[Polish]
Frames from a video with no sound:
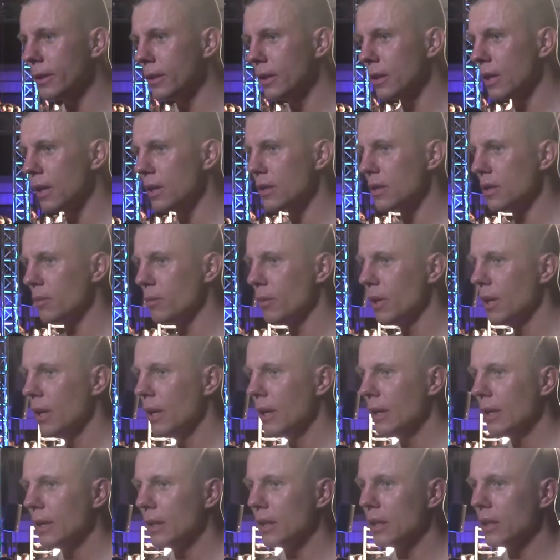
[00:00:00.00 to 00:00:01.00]
yy, razem
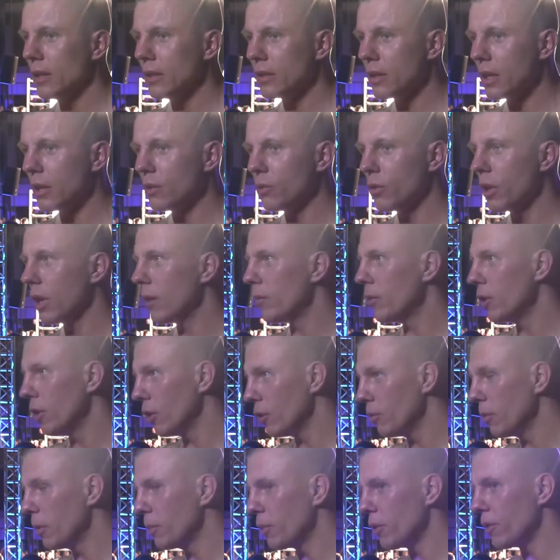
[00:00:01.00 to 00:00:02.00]
yy, trenujemy i
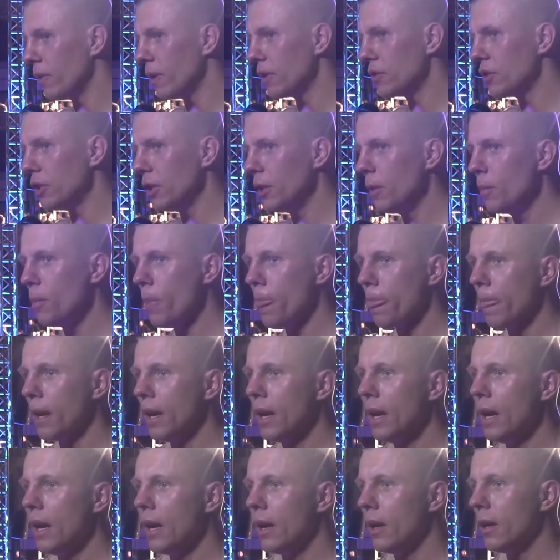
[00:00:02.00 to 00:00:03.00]
on mi prowadzi.
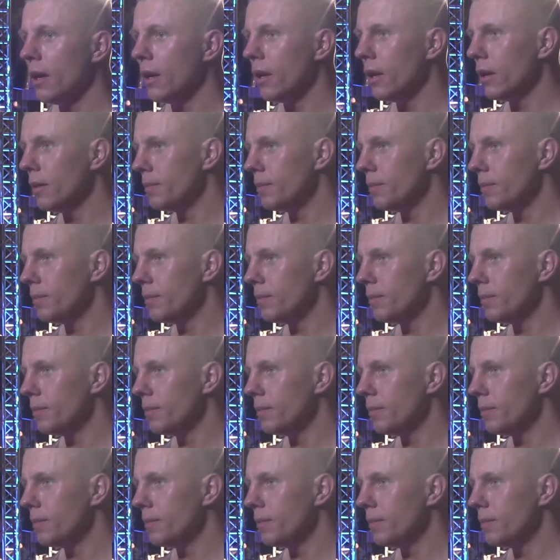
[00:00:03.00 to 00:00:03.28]
Yy,